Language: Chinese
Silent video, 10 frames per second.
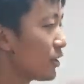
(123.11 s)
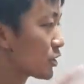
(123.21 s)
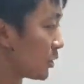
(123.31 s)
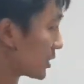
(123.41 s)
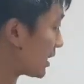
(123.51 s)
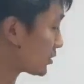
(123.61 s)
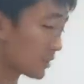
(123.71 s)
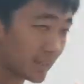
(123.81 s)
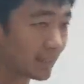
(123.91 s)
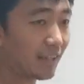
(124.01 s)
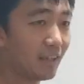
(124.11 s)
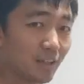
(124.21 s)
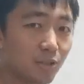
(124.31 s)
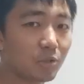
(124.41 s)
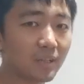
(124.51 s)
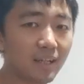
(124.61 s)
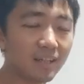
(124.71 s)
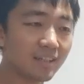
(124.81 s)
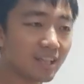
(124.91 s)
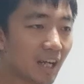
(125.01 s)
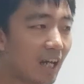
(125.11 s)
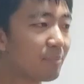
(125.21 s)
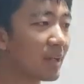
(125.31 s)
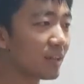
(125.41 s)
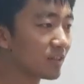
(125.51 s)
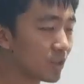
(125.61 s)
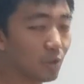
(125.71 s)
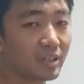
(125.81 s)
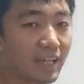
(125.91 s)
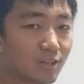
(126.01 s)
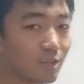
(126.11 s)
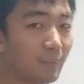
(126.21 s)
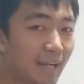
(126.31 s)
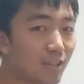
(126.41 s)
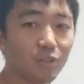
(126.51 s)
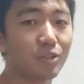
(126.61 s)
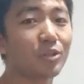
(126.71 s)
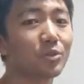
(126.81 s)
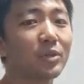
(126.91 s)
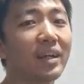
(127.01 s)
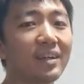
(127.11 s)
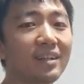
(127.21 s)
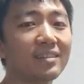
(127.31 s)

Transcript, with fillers: 走上去的人就能长命九千九百九十九岁。